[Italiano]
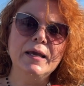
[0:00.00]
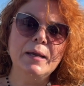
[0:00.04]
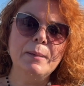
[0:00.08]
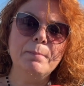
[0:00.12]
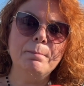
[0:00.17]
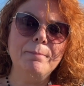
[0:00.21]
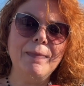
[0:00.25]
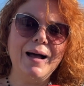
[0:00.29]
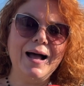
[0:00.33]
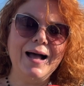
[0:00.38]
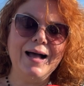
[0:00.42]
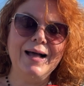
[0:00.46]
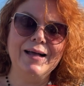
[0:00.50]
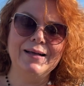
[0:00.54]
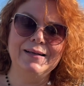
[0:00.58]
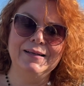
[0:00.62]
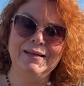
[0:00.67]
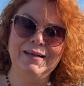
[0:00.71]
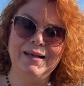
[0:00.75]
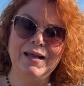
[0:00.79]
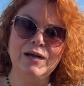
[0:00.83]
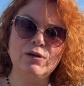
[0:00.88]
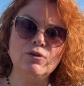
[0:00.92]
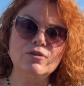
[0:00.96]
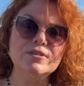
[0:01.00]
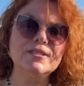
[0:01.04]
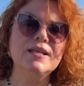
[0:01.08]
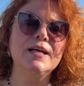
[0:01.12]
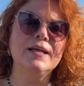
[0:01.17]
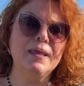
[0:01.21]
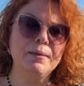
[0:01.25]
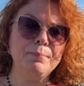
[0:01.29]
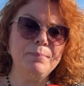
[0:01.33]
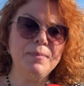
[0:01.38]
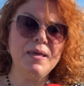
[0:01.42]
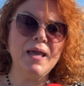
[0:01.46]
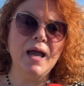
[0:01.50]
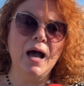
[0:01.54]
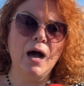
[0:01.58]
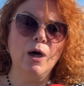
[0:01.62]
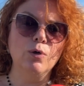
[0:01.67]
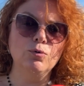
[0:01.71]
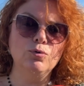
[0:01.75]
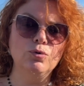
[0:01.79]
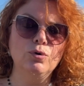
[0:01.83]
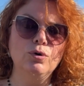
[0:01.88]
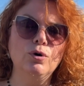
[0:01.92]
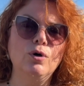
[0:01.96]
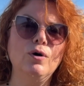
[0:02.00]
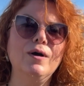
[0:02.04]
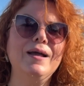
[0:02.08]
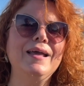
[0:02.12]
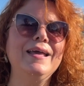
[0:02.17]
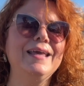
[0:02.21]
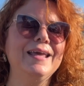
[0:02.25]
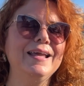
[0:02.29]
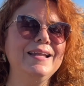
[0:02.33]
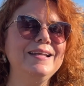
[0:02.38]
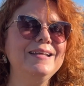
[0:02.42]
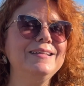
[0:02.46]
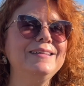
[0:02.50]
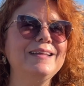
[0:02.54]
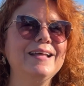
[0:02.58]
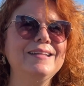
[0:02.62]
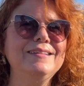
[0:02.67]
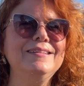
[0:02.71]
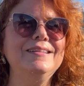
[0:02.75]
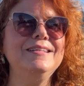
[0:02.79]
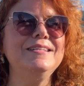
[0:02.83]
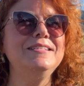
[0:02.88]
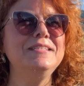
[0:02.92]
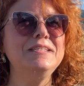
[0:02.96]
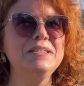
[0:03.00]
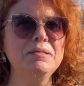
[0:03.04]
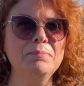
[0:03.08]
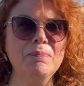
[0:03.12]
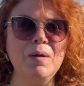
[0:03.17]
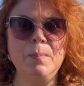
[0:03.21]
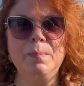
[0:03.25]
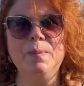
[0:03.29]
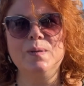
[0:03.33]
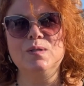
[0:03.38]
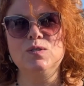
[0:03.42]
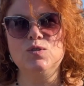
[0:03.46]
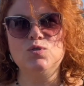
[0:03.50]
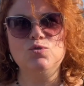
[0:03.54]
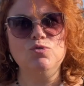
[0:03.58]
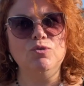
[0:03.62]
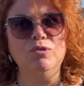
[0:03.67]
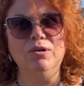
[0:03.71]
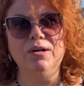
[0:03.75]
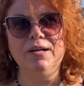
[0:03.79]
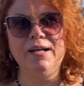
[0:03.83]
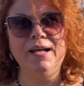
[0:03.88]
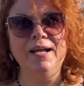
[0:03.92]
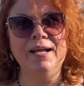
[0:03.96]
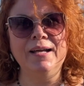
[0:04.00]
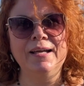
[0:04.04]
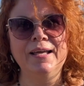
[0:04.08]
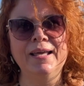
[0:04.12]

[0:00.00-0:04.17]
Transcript: ma la cosa che mi auguro è che le tantissime persone